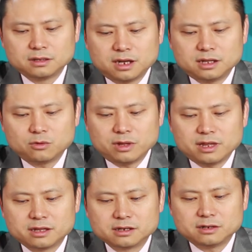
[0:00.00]
他的观
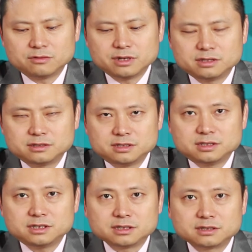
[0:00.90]
点呢更为激
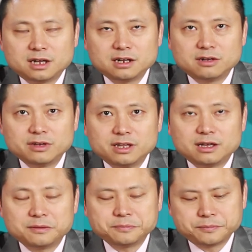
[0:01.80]
进。他认为
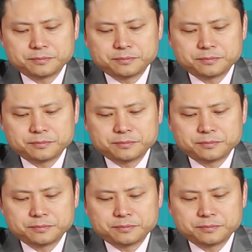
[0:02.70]
呢，